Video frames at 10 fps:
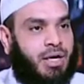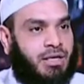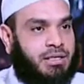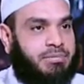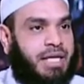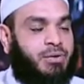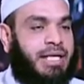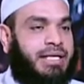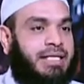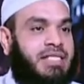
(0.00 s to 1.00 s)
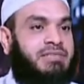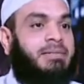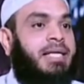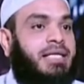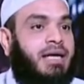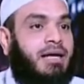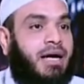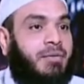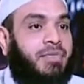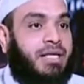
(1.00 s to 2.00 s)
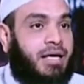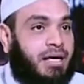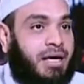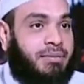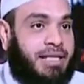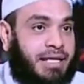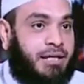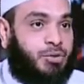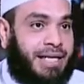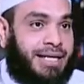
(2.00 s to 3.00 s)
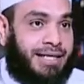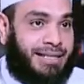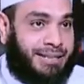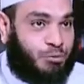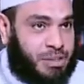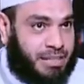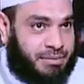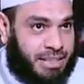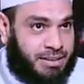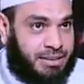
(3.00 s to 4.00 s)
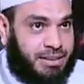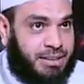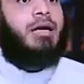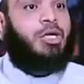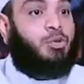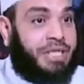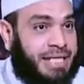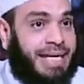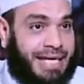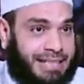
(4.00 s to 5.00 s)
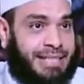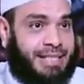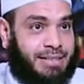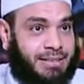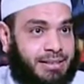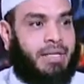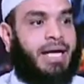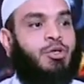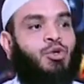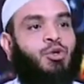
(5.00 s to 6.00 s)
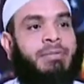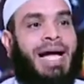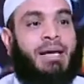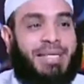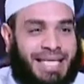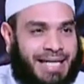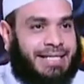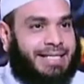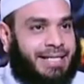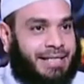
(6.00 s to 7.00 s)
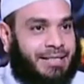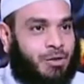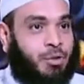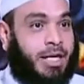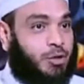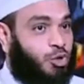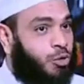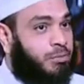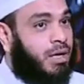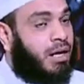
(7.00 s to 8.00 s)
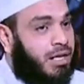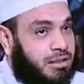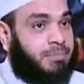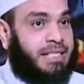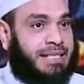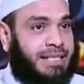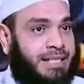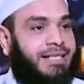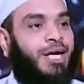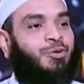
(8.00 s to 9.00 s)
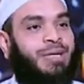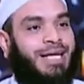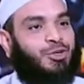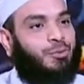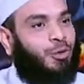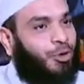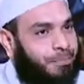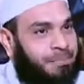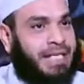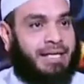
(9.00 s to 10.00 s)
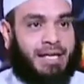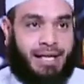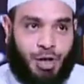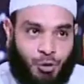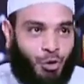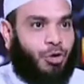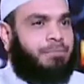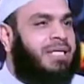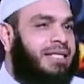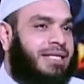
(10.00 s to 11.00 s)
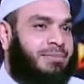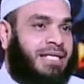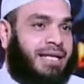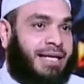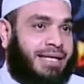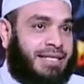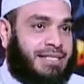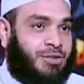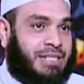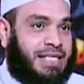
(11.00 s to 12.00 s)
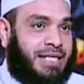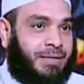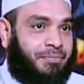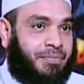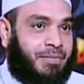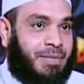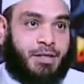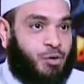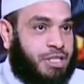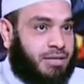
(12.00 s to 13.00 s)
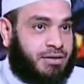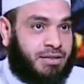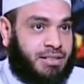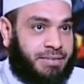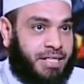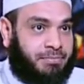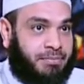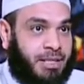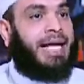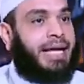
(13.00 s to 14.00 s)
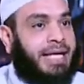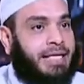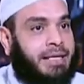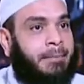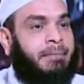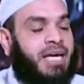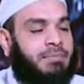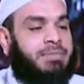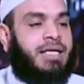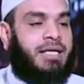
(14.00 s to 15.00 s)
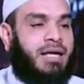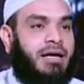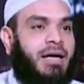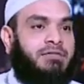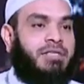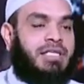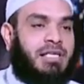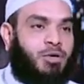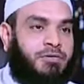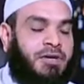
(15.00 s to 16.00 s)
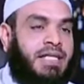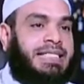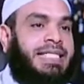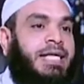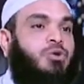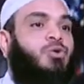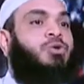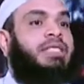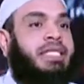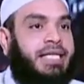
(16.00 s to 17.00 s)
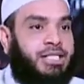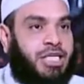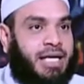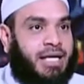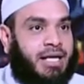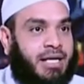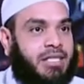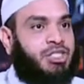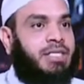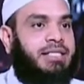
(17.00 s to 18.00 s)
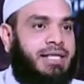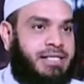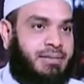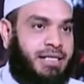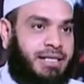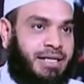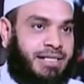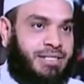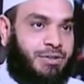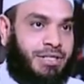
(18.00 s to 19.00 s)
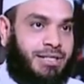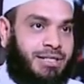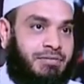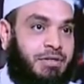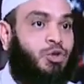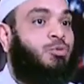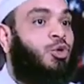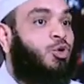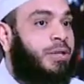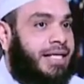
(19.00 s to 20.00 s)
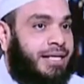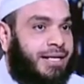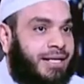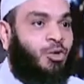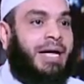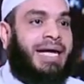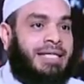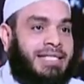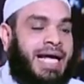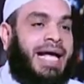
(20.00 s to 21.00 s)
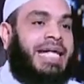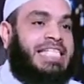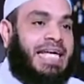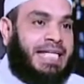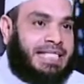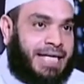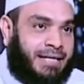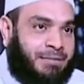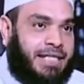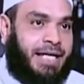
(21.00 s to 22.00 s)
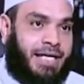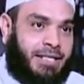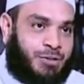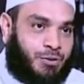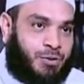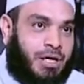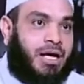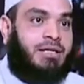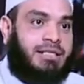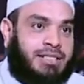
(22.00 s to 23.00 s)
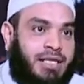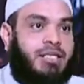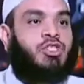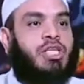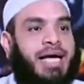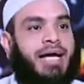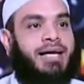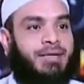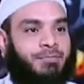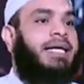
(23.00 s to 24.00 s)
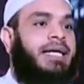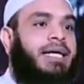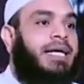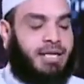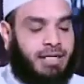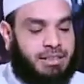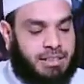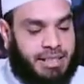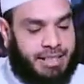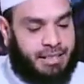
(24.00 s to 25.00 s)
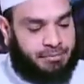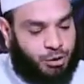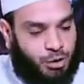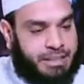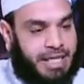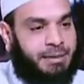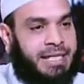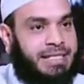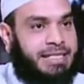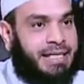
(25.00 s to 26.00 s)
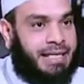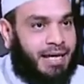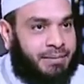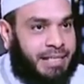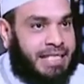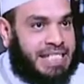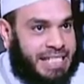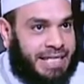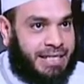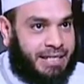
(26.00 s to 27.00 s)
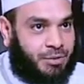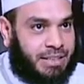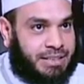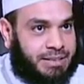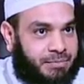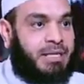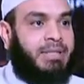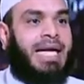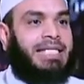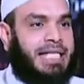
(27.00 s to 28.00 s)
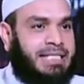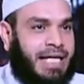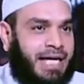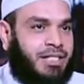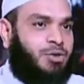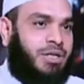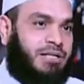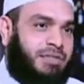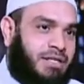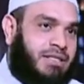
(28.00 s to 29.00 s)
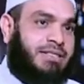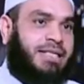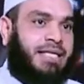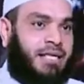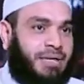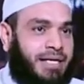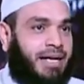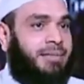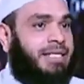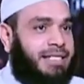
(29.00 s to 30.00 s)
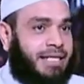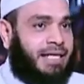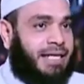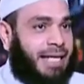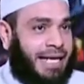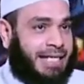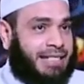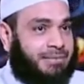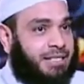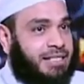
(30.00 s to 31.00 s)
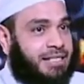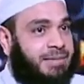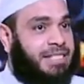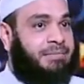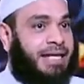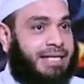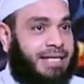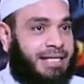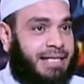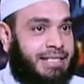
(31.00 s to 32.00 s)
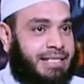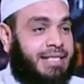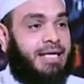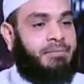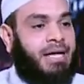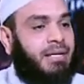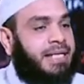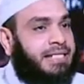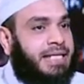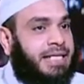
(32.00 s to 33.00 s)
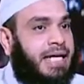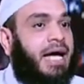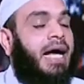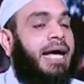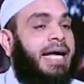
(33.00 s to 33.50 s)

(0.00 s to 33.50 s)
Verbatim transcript: نعاقب هؤلاء الناس فماذا يقع يقع من هؤلاء هؤلاء المسلمين الغيورين على الدين واللي عندهم حمية للدين واللي عندهم غضب للدين واللي عندهم حب لله وحب للنبي عليه الصلاة والسلام لا نسيء الظن بهم ولكن بيبدأ يقع في تصرفات يكون نتاجها الصد عن سبيل الله عز نعم، وجل نعم نعم فنقوم نقول له ايه نقول له انت اسات من حيث اردت الاصلاح ليه لان حضرتك لما رحت عملت العمل السيء دوت تمام قتلت حد ولا فجرت هنا ولا عملت ايه الحاجات اللي بتحصل بنسمع عنها ديت لما عملت كده